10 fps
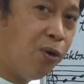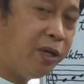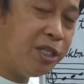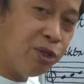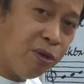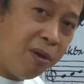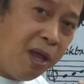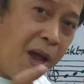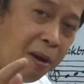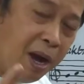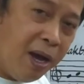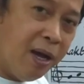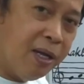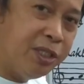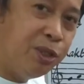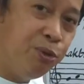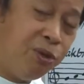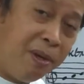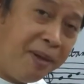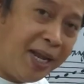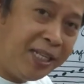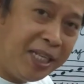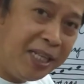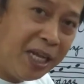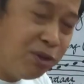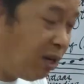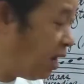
Okay, so uh, siguro naman naintindihan nyo